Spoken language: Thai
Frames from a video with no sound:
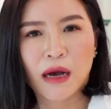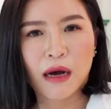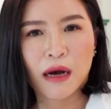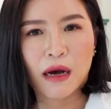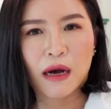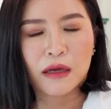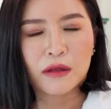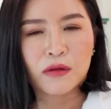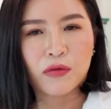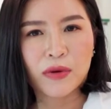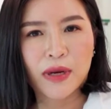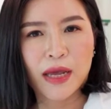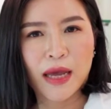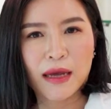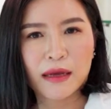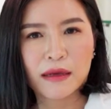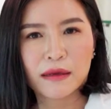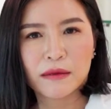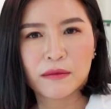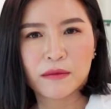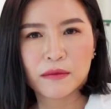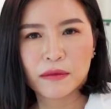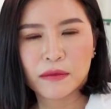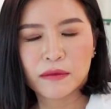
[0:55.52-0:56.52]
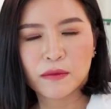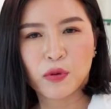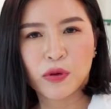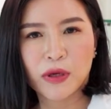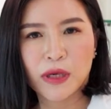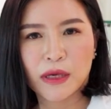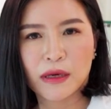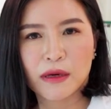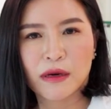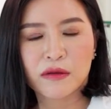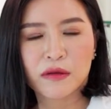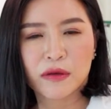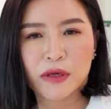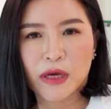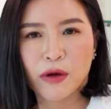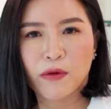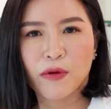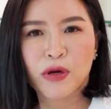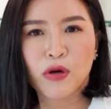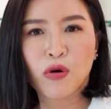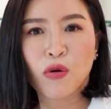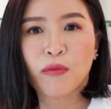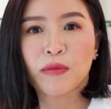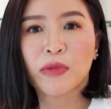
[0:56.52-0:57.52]
ออตรงเนี้ย ผู้หญิงเราจะเรี
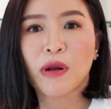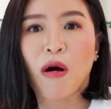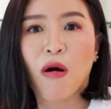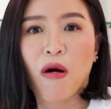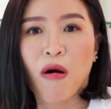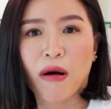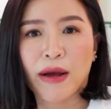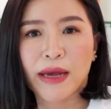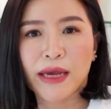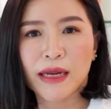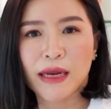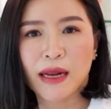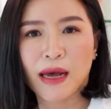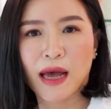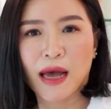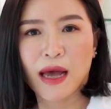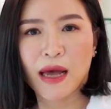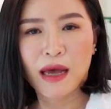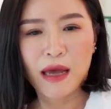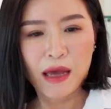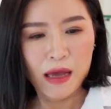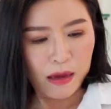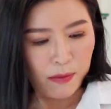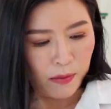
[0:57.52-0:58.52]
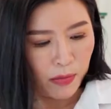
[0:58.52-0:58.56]
ยกว่านมน้อยนะคะ